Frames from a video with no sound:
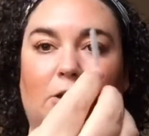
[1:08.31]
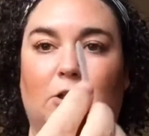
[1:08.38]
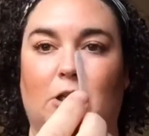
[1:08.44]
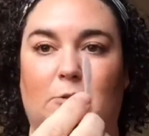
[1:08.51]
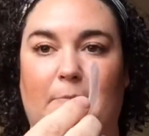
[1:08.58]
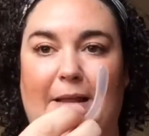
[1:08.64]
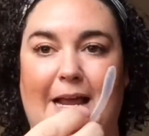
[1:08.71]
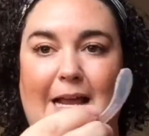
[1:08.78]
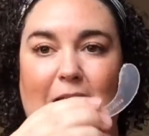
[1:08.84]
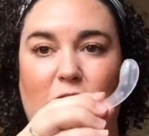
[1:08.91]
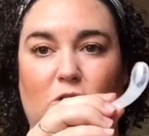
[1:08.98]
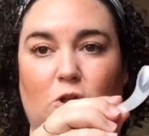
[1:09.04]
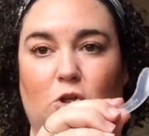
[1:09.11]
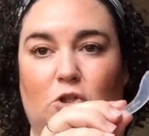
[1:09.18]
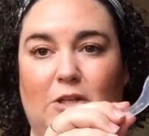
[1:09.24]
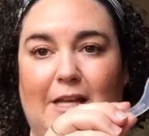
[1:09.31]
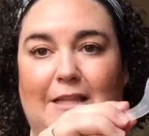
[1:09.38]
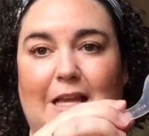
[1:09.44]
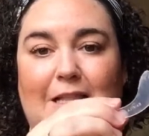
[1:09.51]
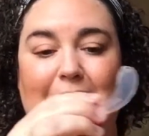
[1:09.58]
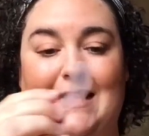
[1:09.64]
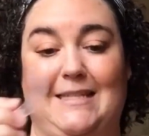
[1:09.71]
Entonces, para que esto no sea
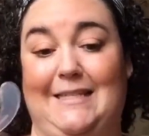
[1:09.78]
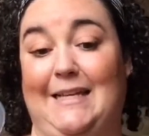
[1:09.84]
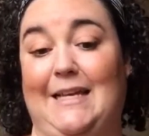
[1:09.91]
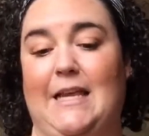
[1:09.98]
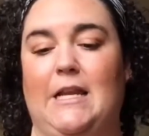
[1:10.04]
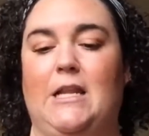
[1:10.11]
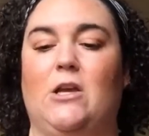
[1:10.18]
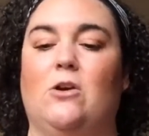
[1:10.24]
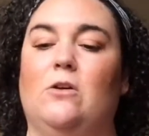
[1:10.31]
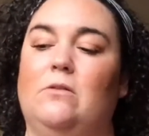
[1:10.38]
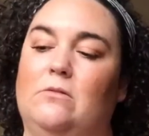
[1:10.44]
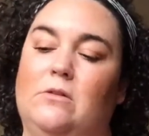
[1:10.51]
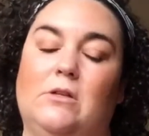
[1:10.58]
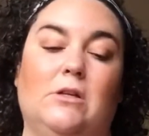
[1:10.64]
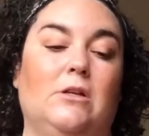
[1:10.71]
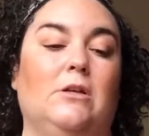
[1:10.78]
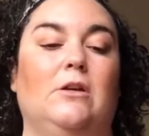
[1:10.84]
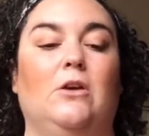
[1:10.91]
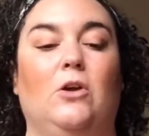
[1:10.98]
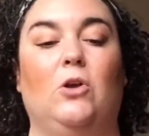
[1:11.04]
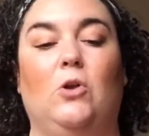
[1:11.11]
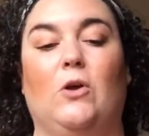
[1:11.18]
tan deshigiénico,
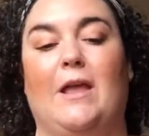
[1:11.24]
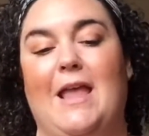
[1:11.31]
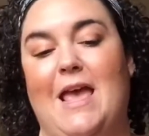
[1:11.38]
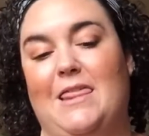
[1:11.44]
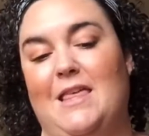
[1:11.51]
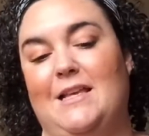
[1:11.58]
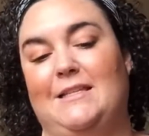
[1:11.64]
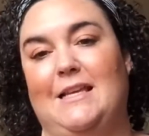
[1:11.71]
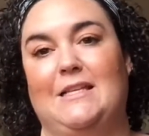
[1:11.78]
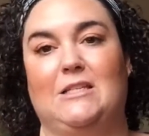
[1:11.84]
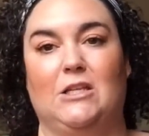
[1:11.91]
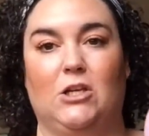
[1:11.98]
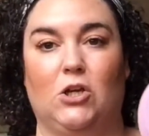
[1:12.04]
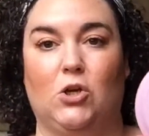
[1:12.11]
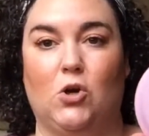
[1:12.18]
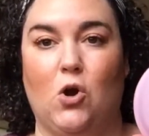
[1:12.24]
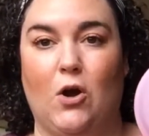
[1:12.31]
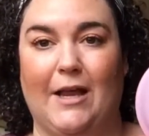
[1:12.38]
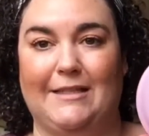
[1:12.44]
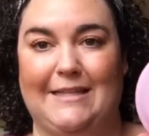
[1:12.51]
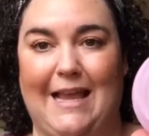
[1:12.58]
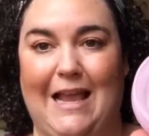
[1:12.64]
lo que haces es
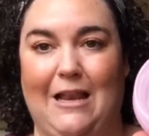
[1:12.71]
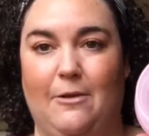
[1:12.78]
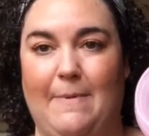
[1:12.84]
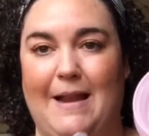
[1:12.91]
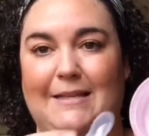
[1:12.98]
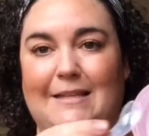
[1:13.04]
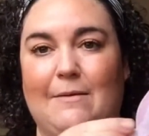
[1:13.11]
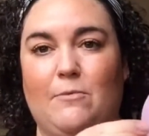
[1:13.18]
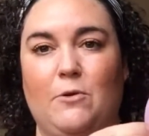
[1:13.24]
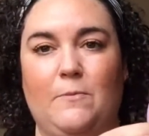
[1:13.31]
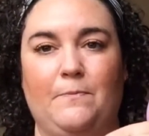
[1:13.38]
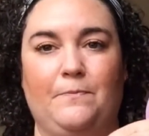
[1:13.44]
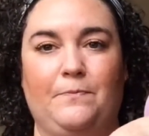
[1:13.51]
coges el bálsamo,